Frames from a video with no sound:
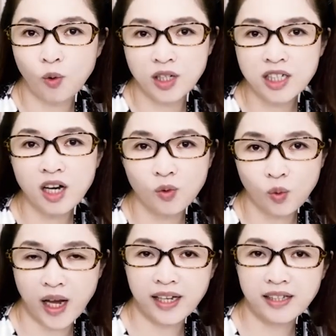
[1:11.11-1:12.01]
我认
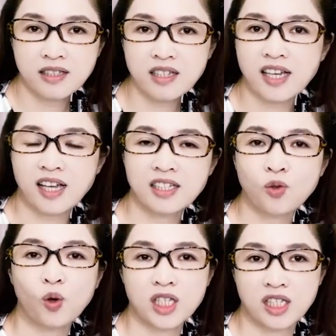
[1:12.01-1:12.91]
为这才是
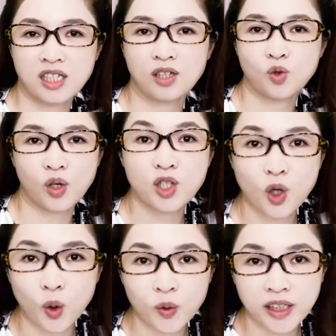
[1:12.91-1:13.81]
我值得追
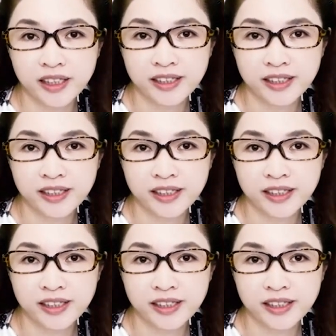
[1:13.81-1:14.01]
求的，